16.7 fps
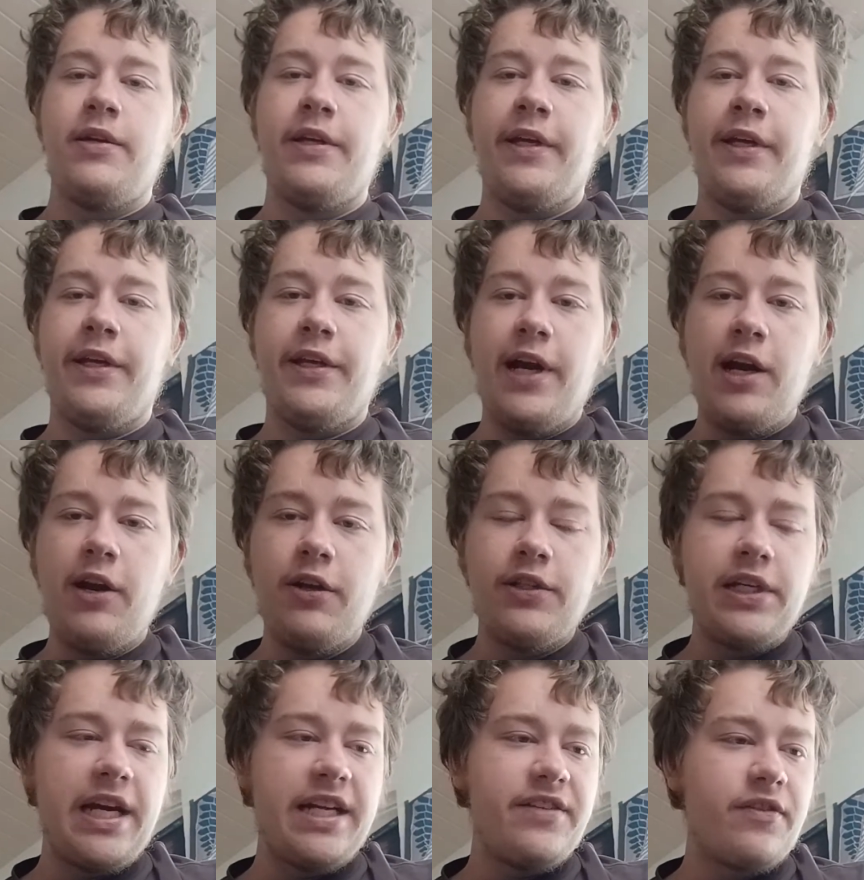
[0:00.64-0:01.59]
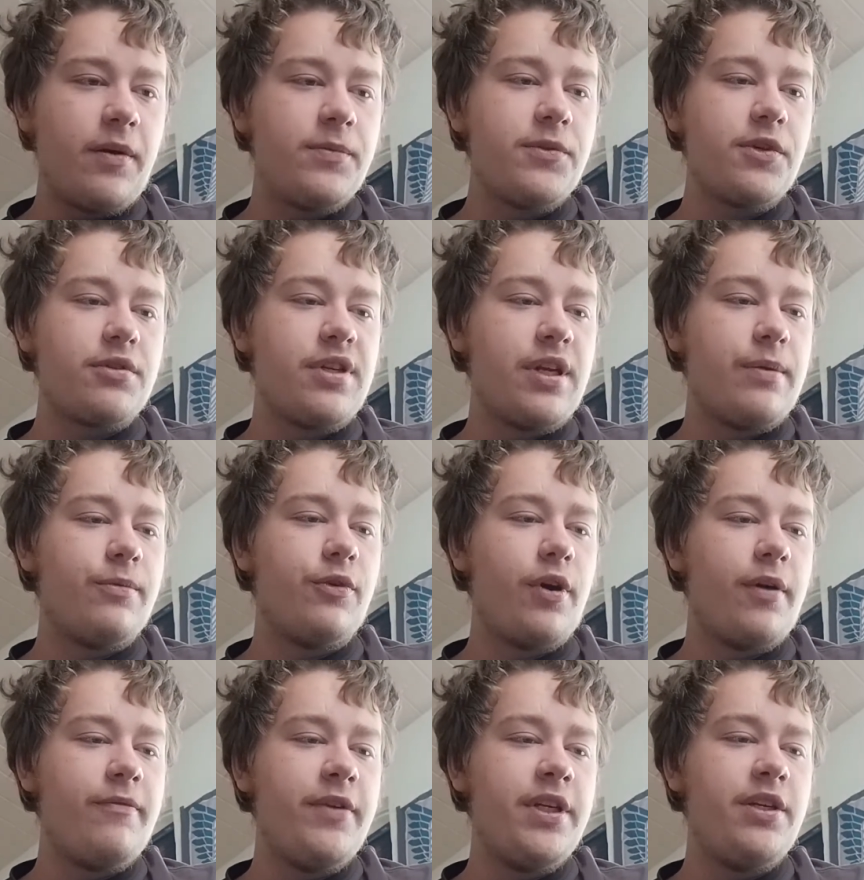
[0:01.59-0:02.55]
Ja Leute, herzlich willkommen zurück zu einem
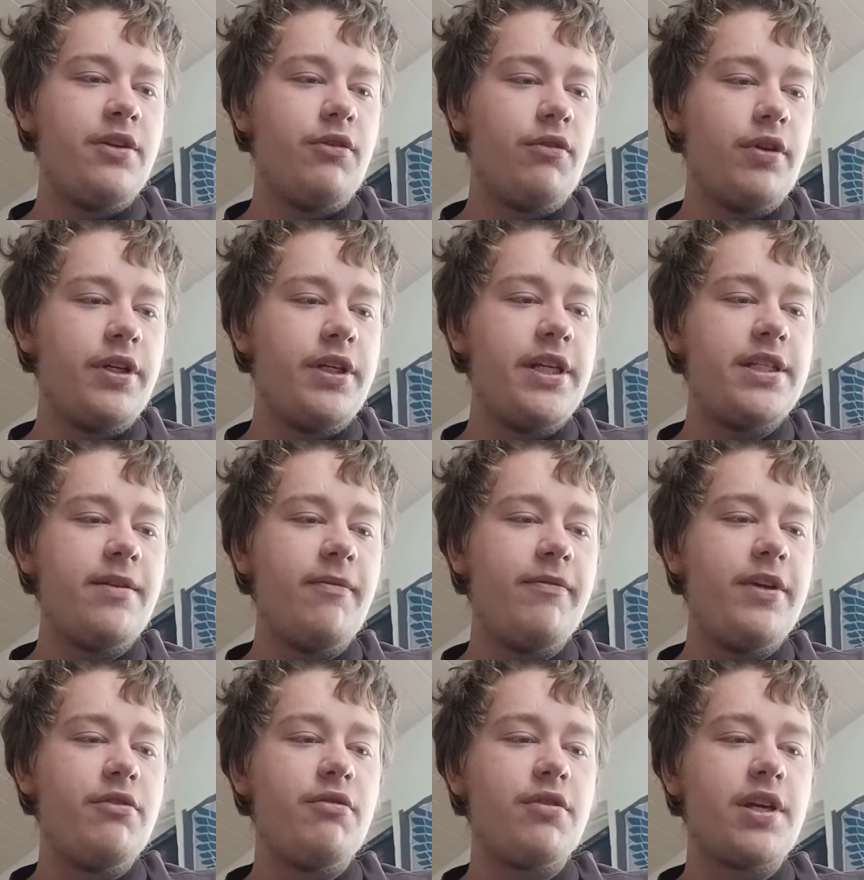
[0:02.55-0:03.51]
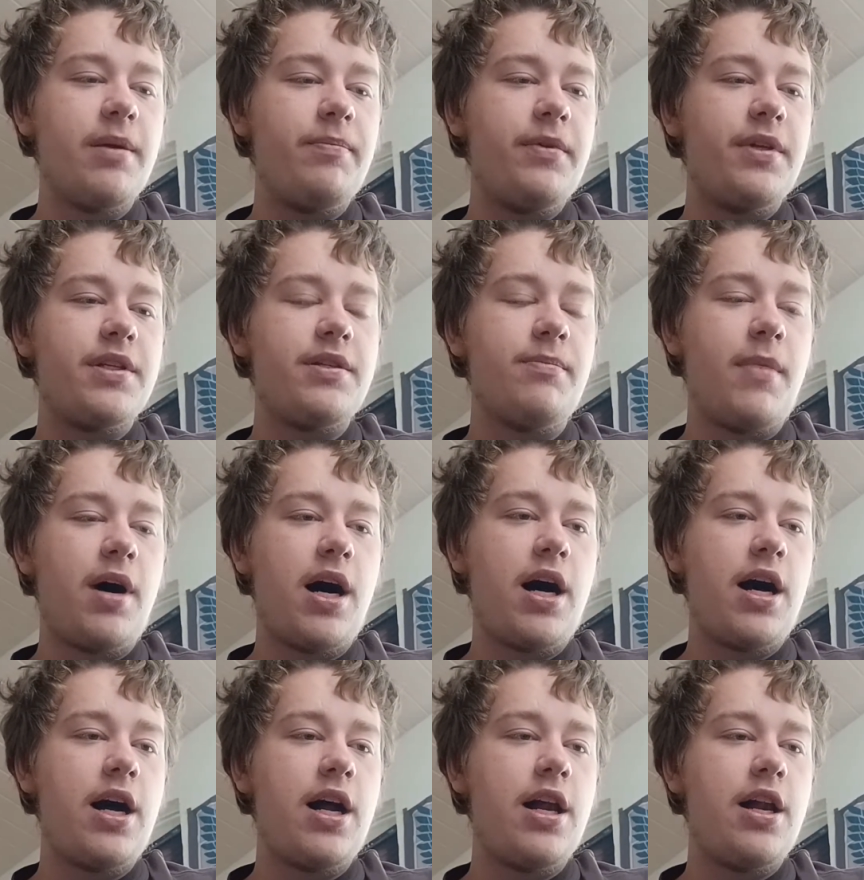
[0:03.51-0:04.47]
neuen Video. In diesem Video gibt es
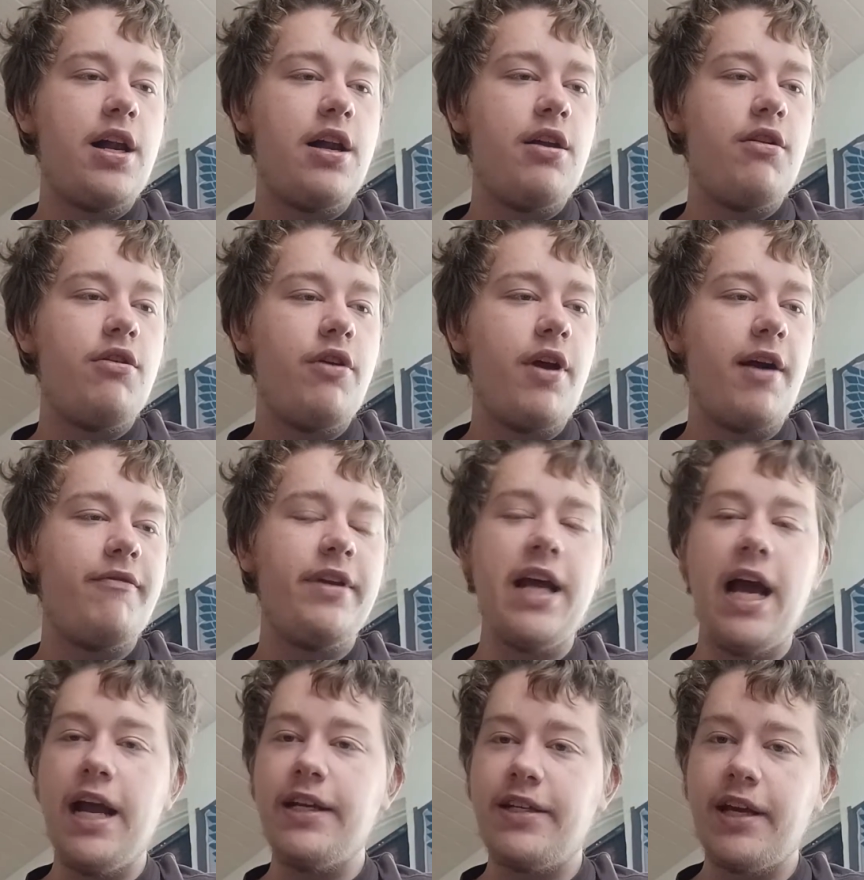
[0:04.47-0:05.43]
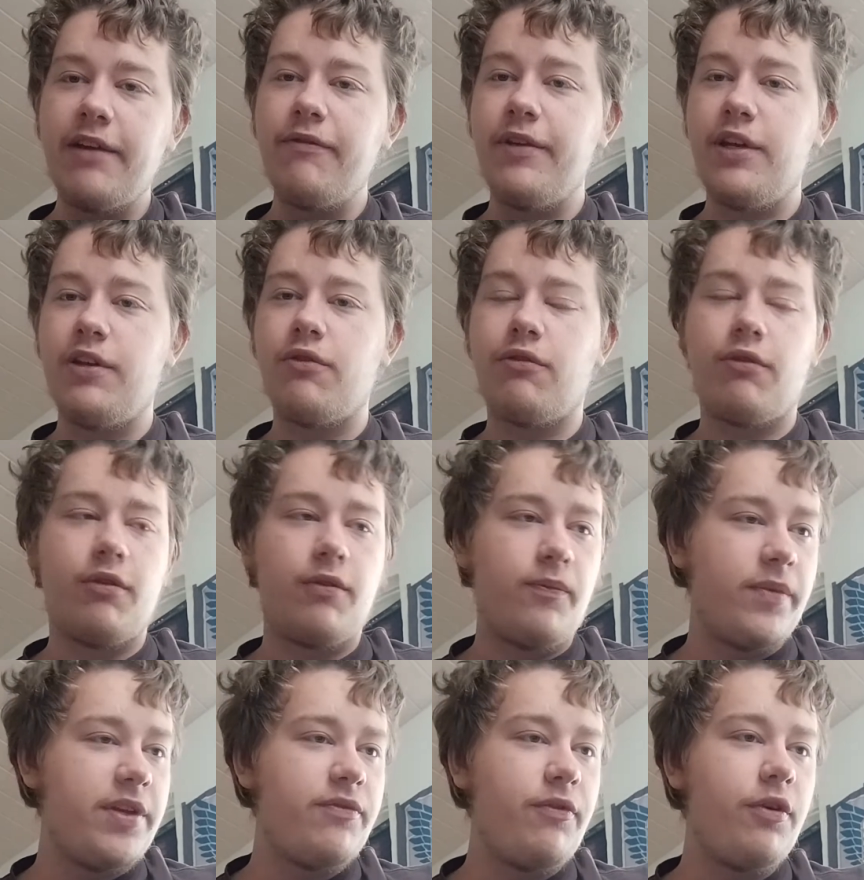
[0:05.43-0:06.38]
mal, ja, wieder ein Tech-Video.
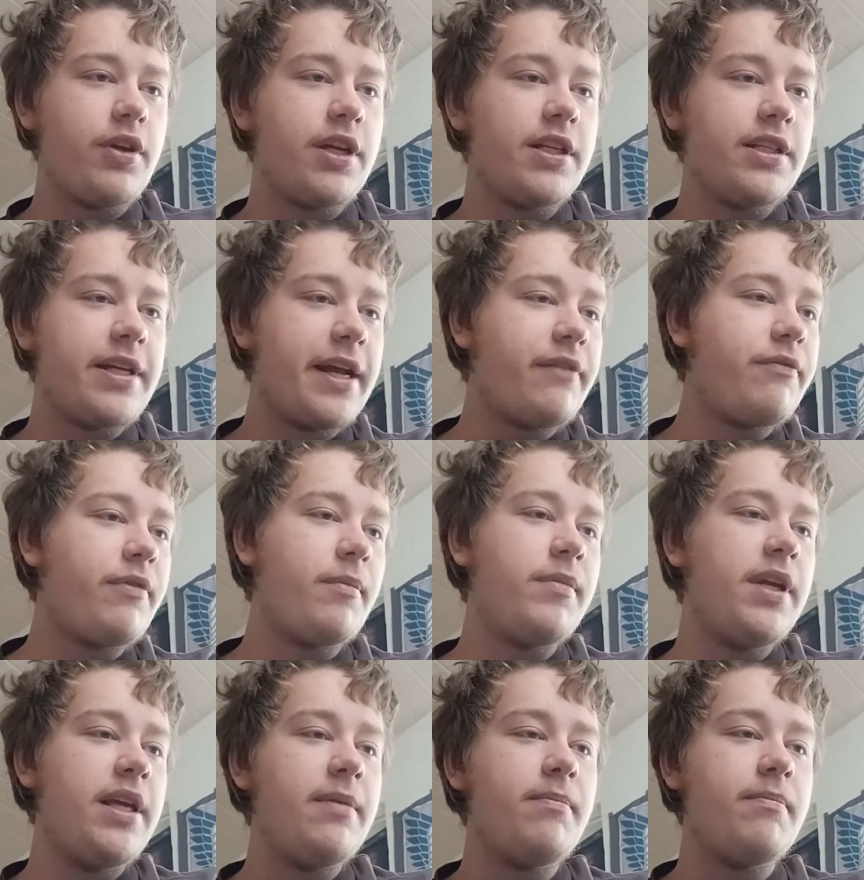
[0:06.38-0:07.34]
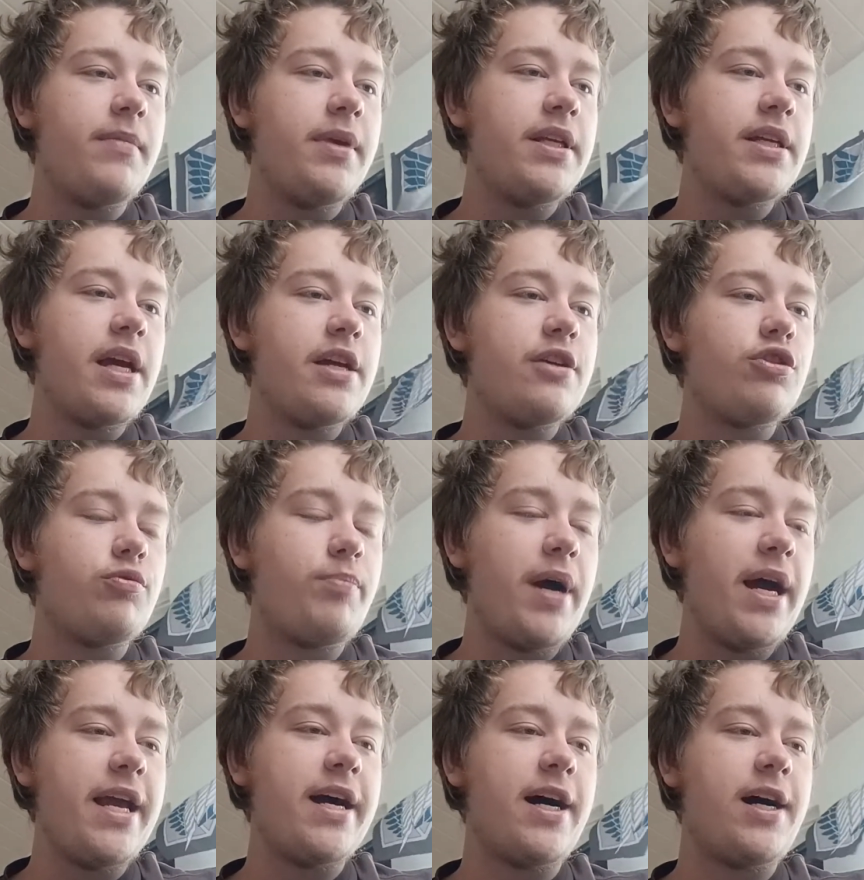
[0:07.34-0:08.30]
Ich wurde getaggt vom lieben Michael
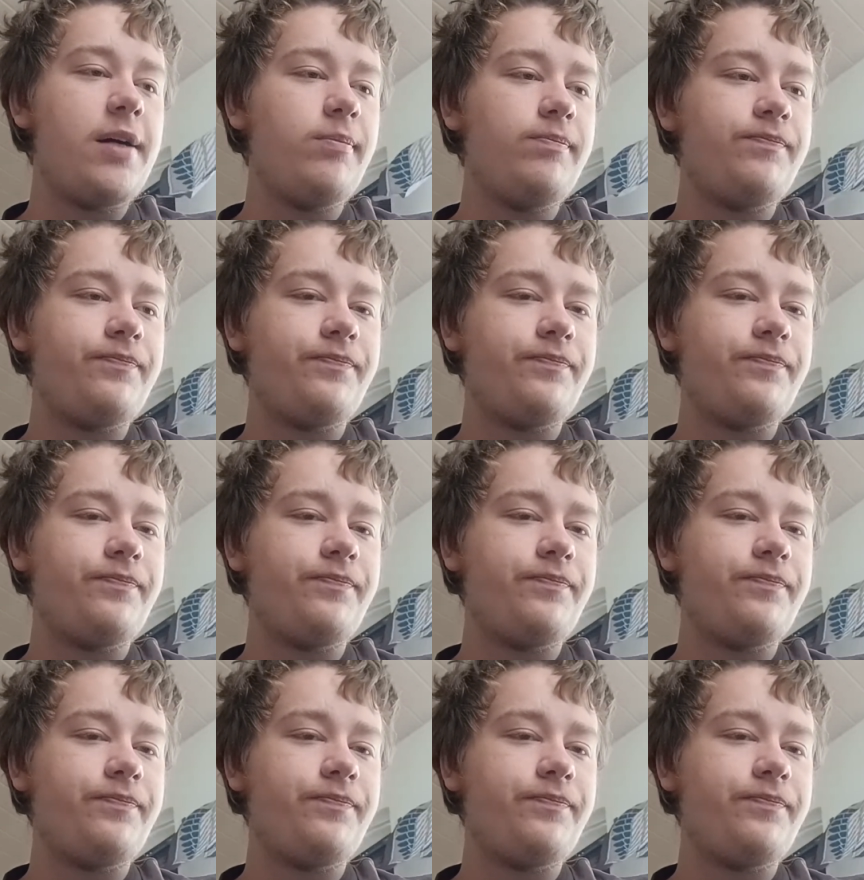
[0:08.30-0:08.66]
Speyer.